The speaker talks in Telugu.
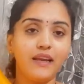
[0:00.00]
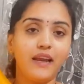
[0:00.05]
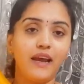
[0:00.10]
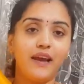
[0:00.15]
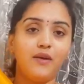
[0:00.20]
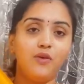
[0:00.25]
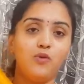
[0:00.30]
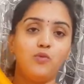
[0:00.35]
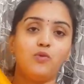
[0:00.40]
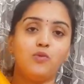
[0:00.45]

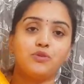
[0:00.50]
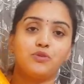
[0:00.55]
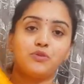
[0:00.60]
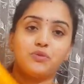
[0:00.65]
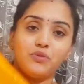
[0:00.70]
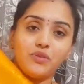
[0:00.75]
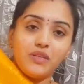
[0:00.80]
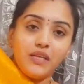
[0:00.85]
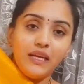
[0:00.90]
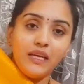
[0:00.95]
గ్రాండ్ లుక్
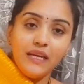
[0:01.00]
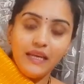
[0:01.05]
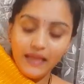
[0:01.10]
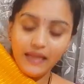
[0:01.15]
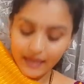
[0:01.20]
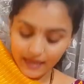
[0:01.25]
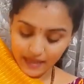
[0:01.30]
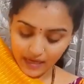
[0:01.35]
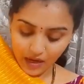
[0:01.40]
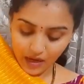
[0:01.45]
వస్తుంది
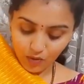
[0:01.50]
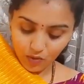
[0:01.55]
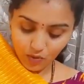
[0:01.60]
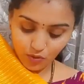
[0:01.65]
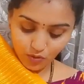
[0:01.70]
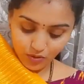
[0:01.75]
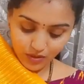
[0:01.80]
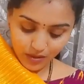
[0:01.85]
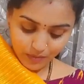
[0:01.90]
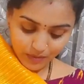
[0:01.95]
ఇలా
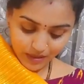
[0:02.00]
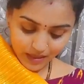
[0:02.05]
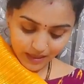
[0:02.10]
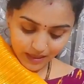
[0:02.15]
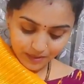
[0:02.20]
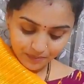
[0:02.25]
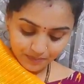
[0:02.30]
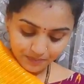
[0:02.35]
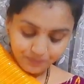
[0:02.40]
ఉంటుందన్నమాట